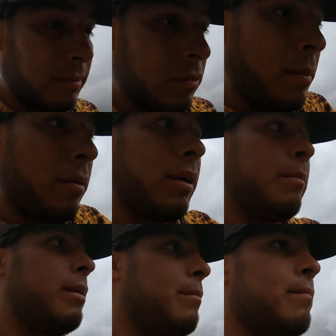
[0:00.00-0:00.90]
no hay
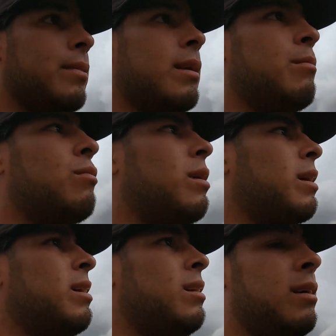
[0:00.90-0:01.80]
problema por
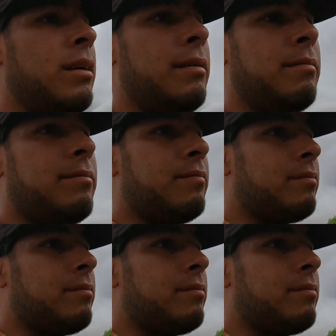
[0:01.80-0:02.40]
aquí